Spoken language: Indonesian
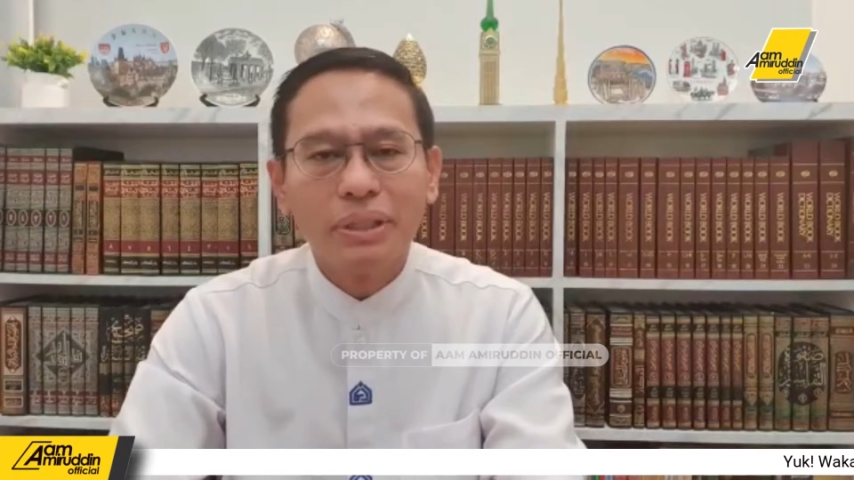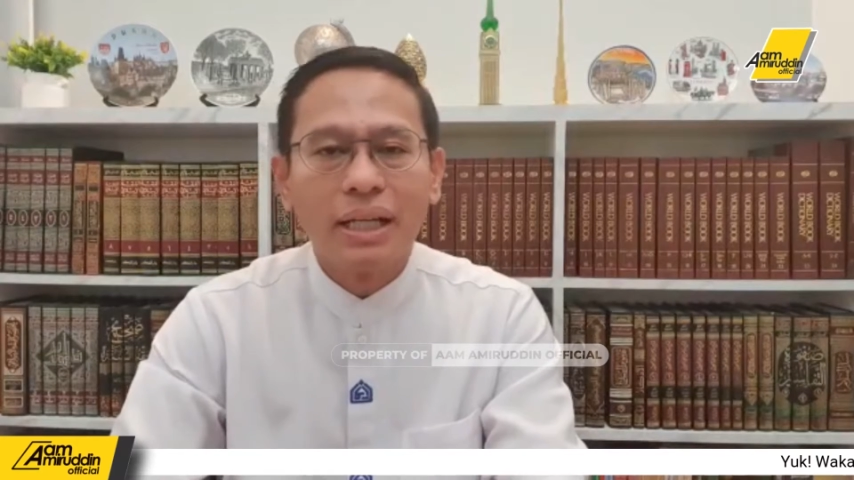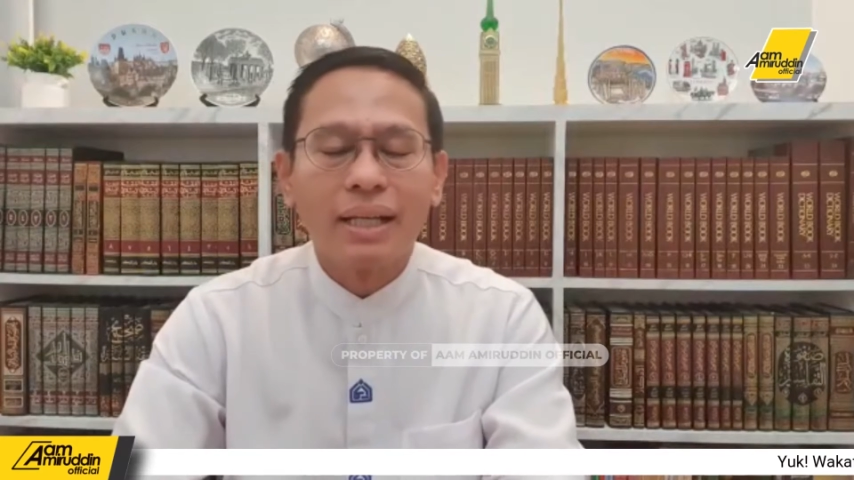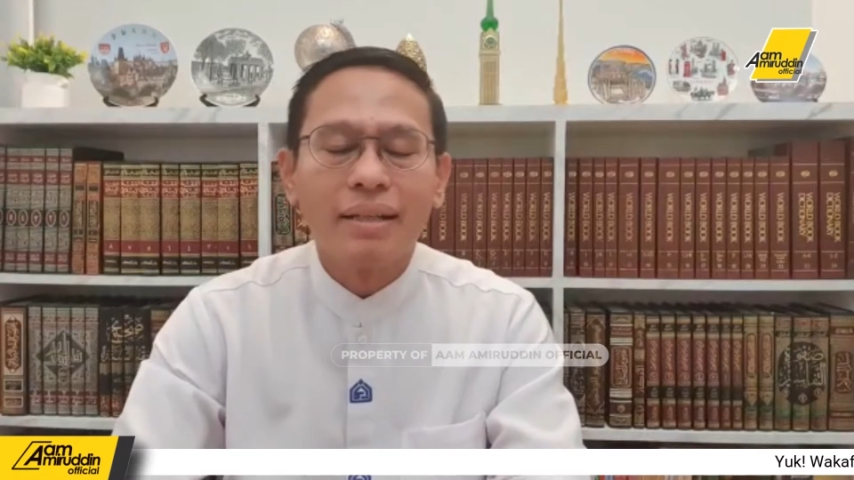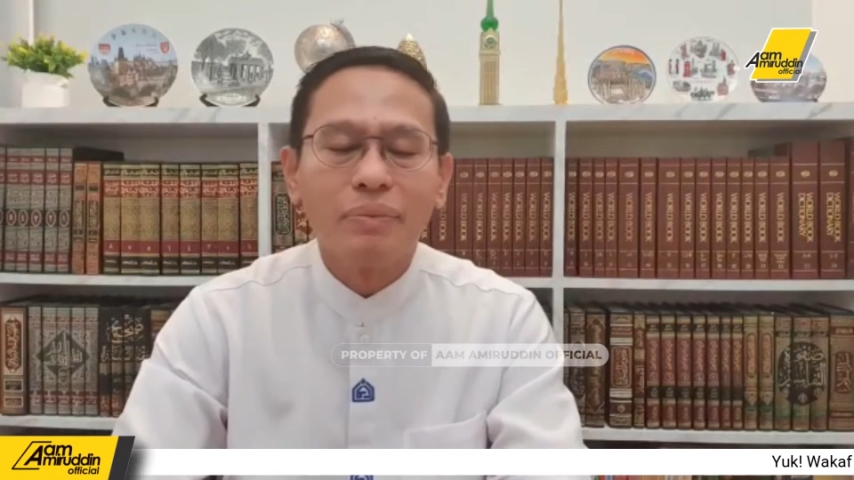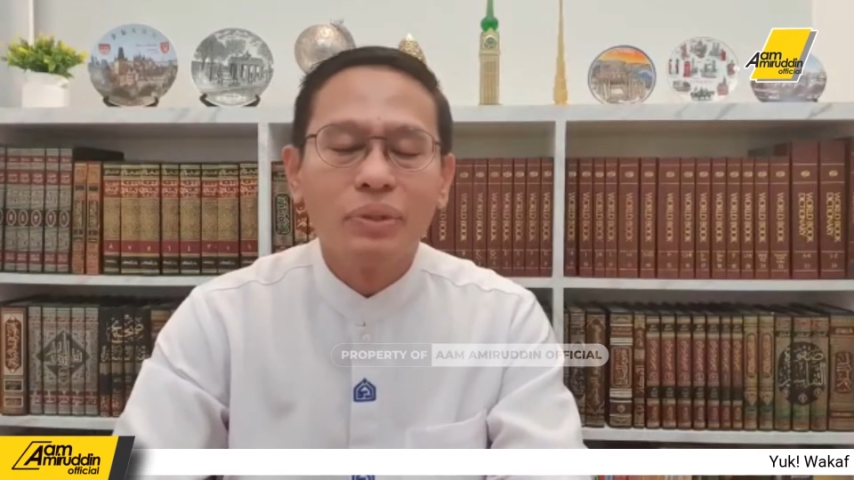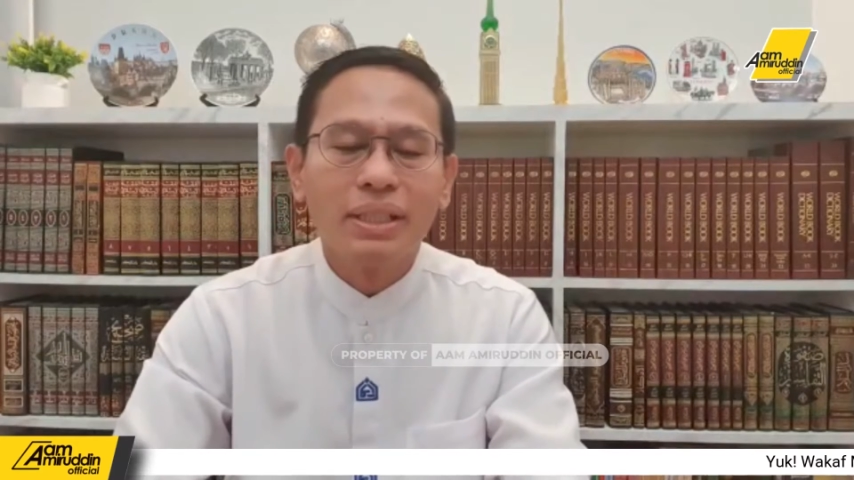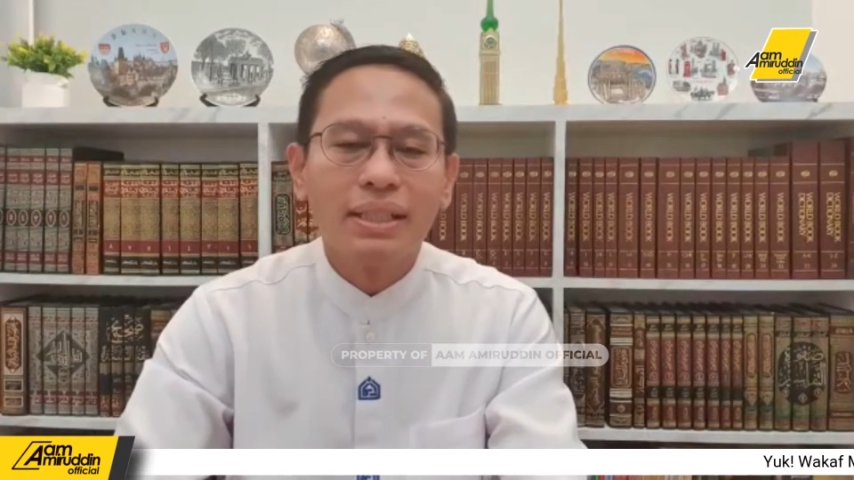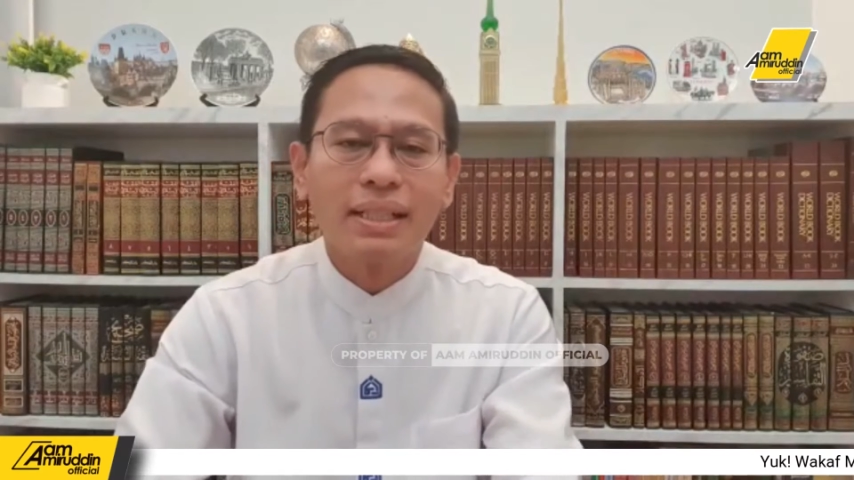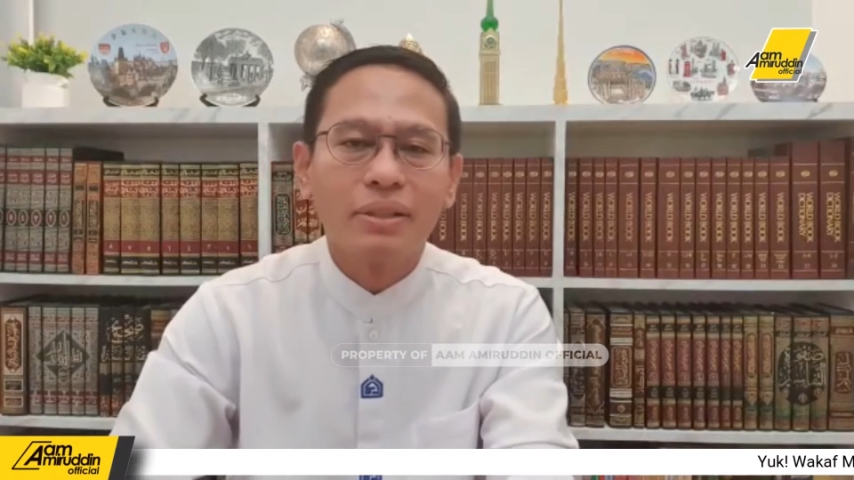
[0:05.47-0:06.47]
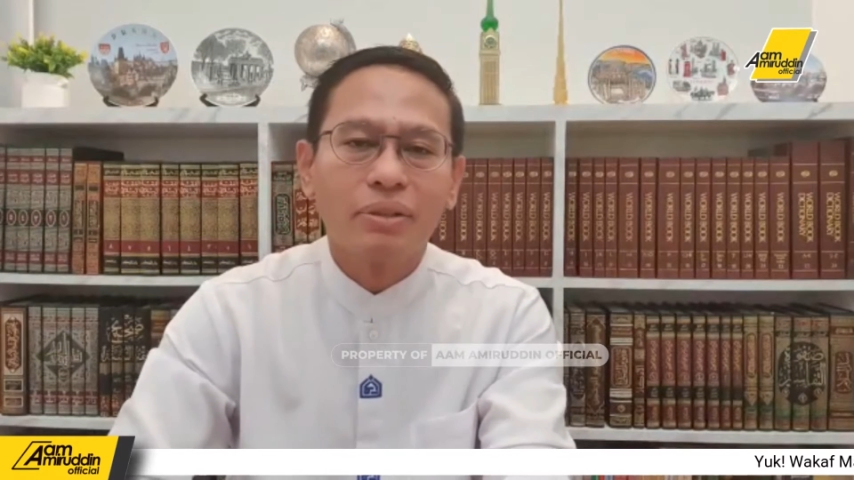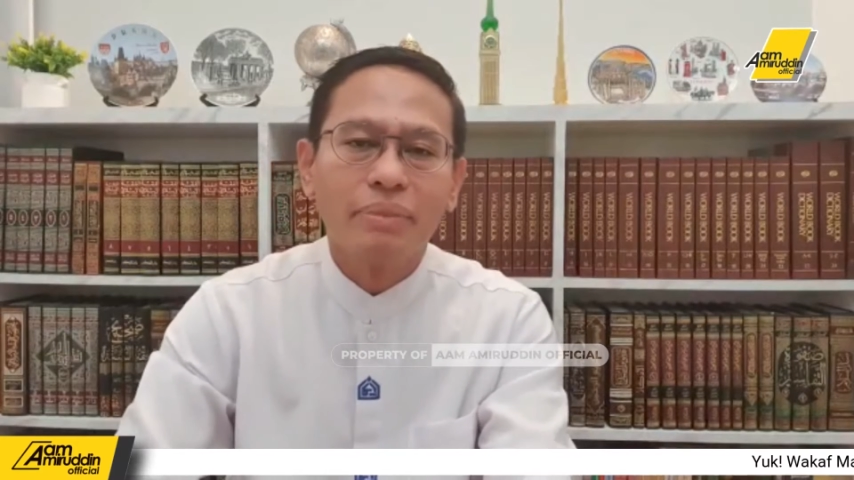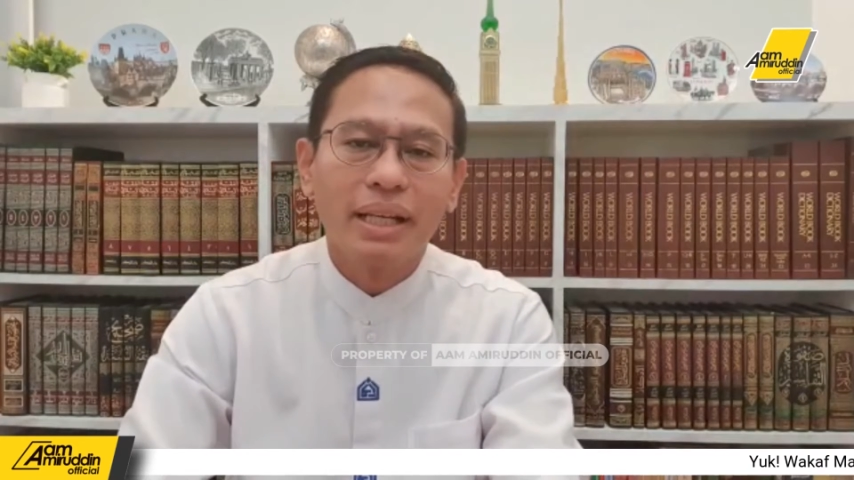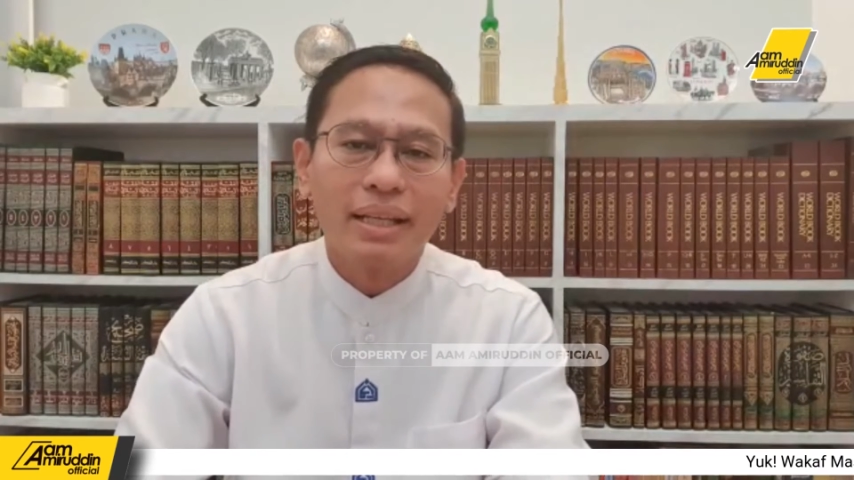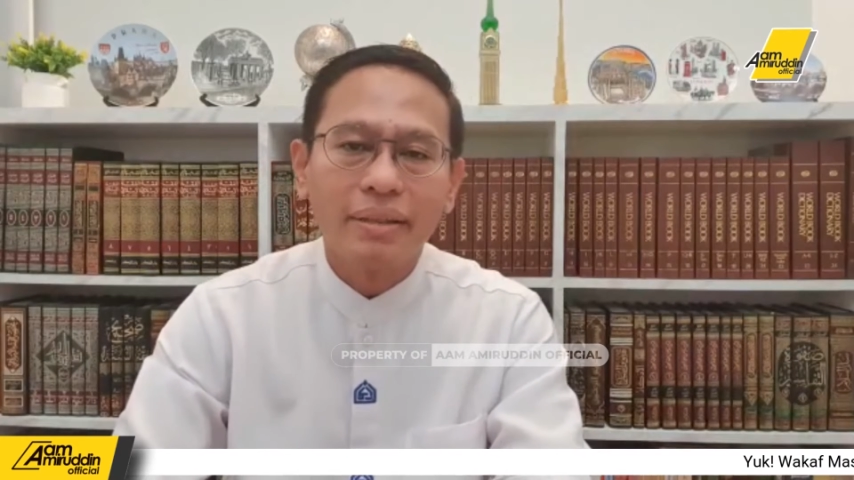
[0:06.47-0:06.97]

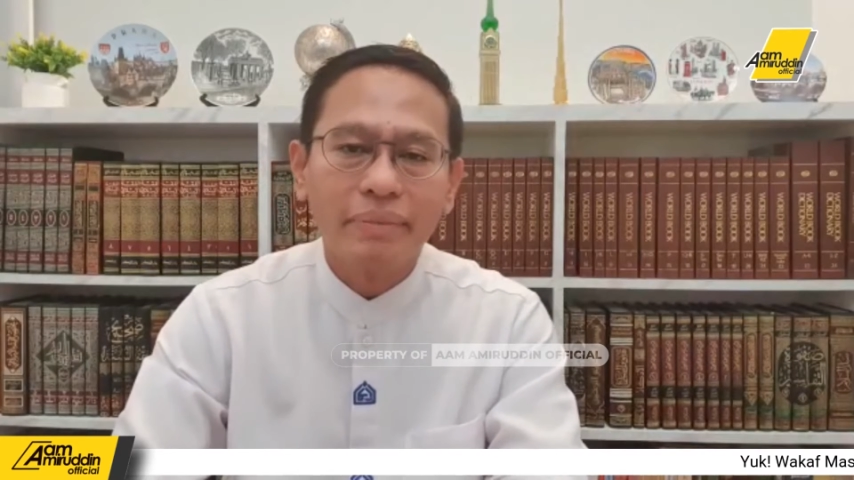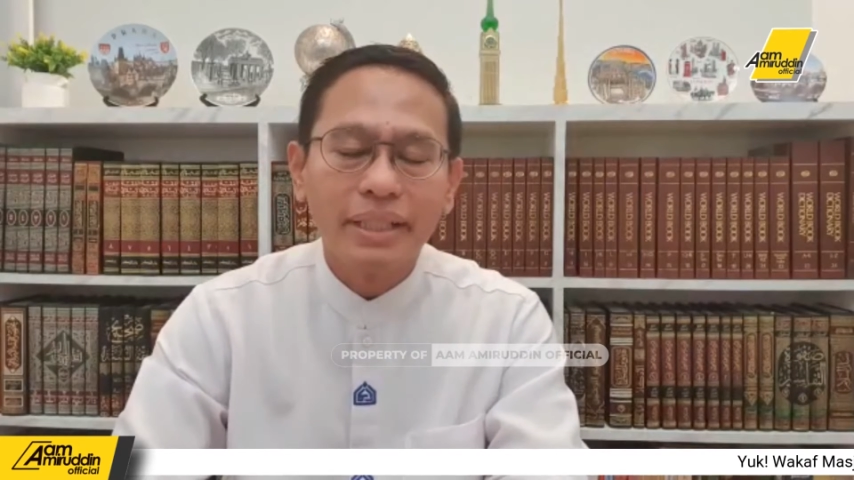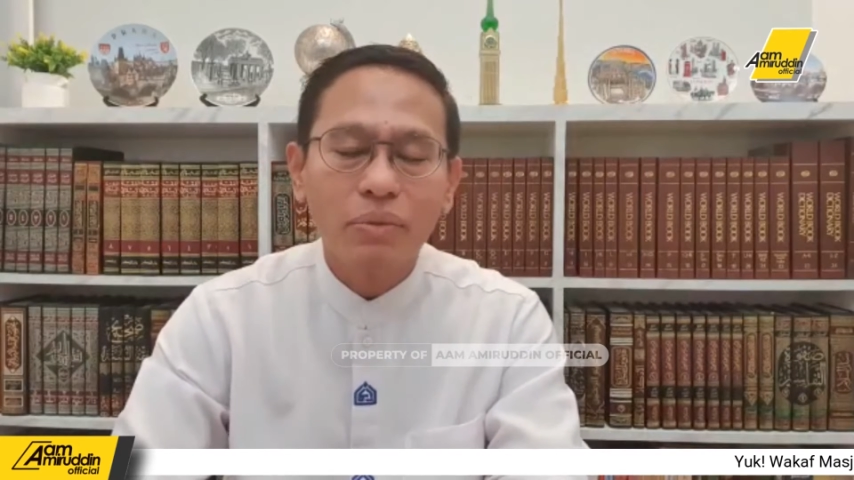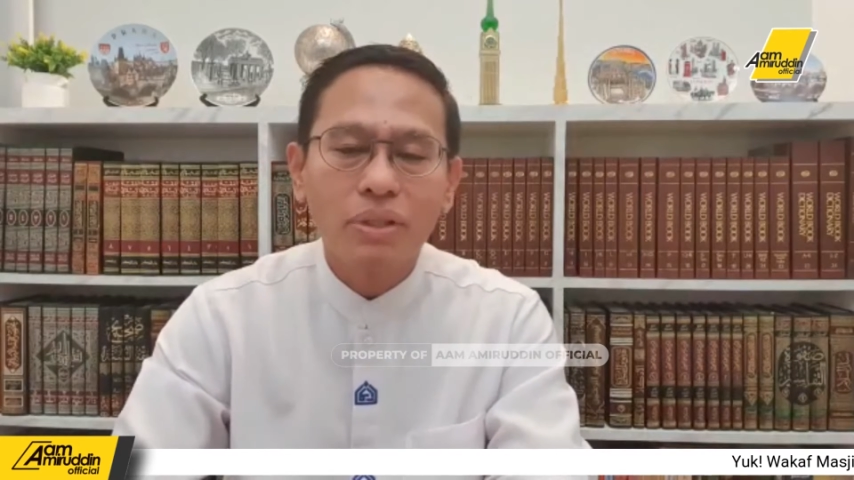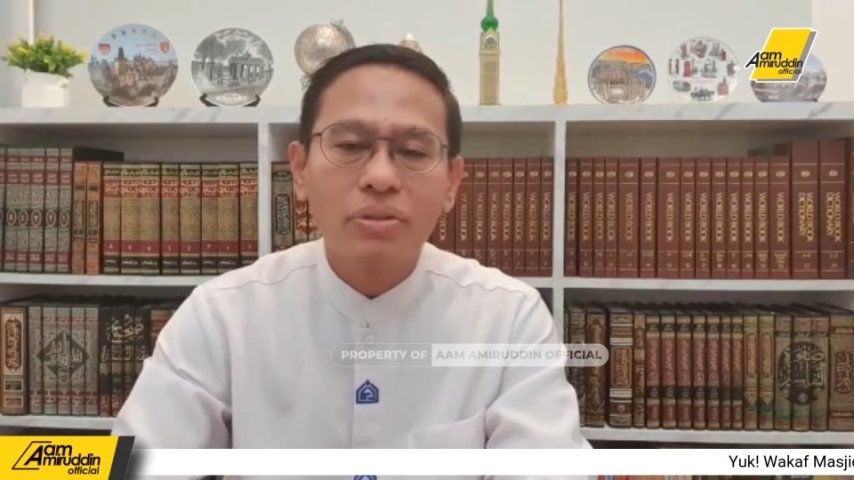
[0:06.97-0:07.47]
Alhamdulillahirrabbilalamin alamin